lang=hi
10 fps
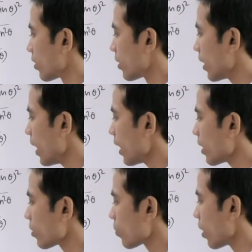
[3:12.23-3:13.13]

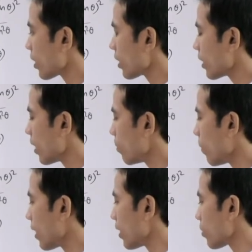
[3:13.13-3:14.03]
सेक स्क्वायर थीटा
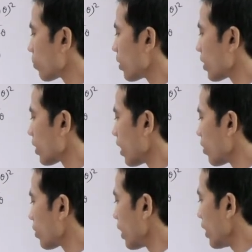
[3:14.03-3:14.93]
माइनस वन क्या
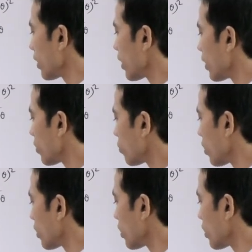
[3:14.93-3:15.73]
होता है टेन स्क्वायर